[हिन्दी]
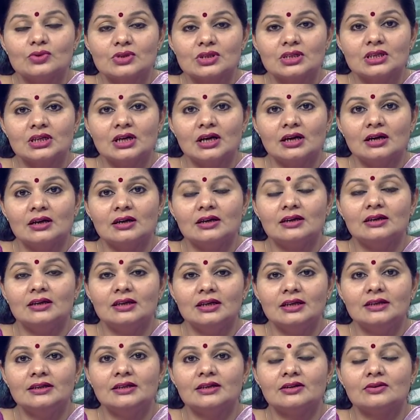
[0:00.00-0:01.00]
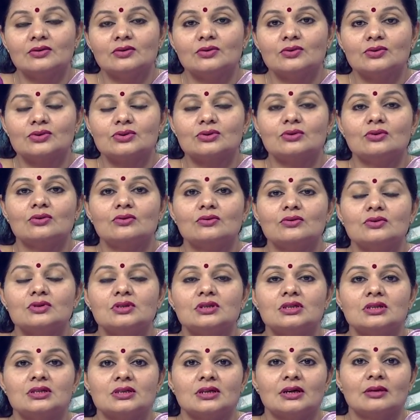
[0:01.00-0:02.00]
उसका लीडर उसको
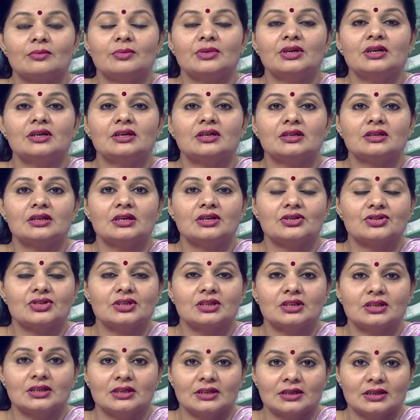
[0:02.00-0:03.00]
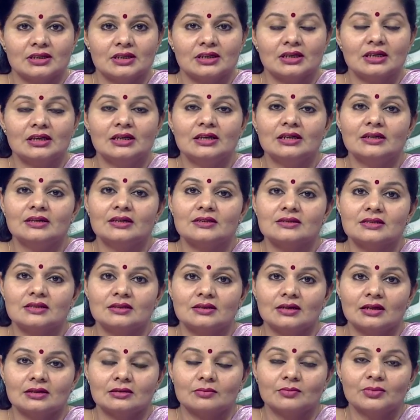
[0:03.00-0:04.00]
उस दिशा में निर्देशित करे लीडर
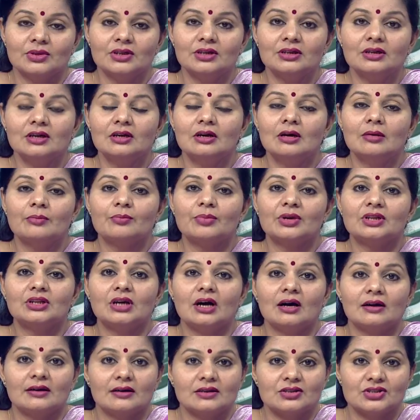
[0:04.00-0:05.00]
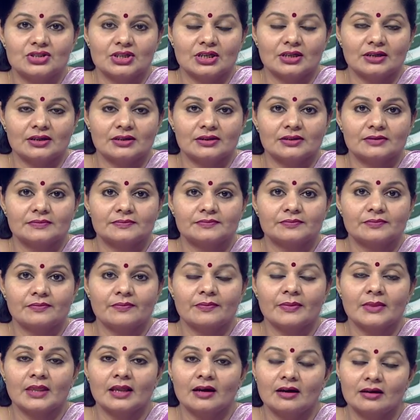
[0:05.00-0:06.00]
से तात्पर्य प्रधानाचार्य
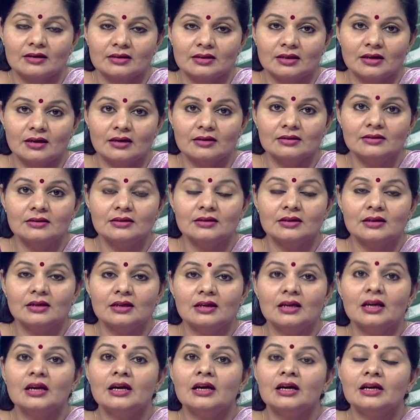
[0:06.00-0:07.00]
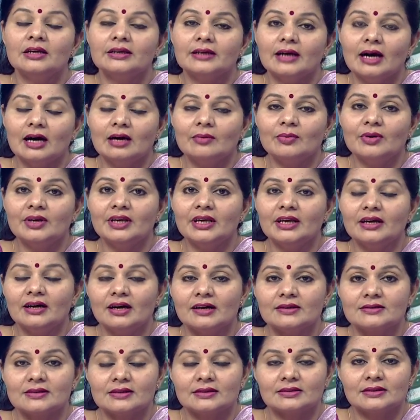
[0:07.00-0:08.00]
अर्थात यहाँ पर ये
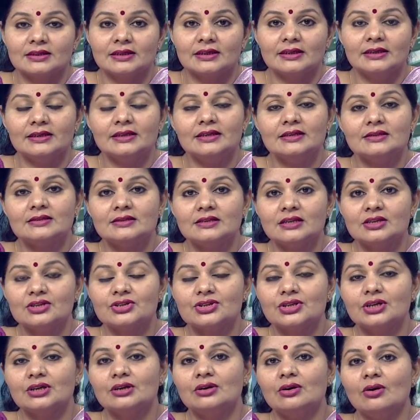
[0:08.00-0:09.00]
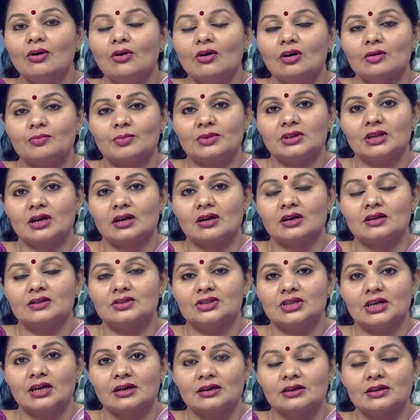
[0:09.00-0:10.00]
कहा सकता है कि शिक्षक और
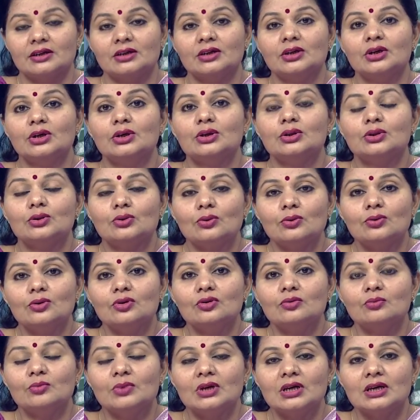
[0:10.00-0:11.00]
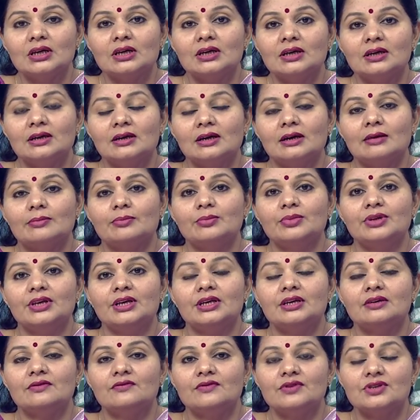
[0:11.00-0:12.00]
प्रधानाचार्य दोनों मिलकर अपनी
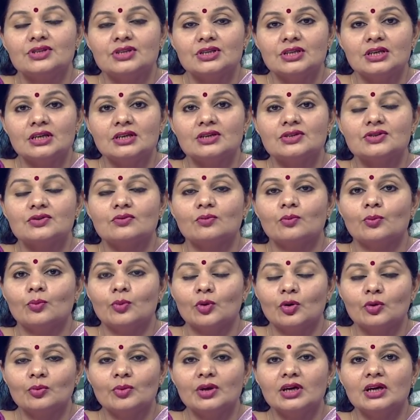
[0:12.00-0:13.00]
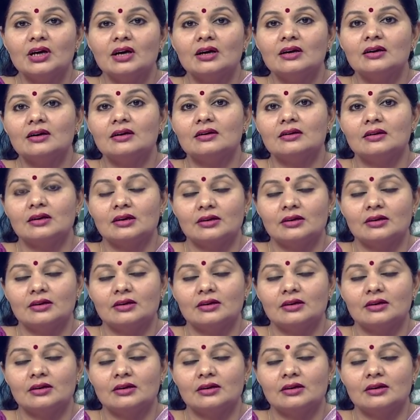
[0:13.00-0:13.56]
एक विशेष भूमिका का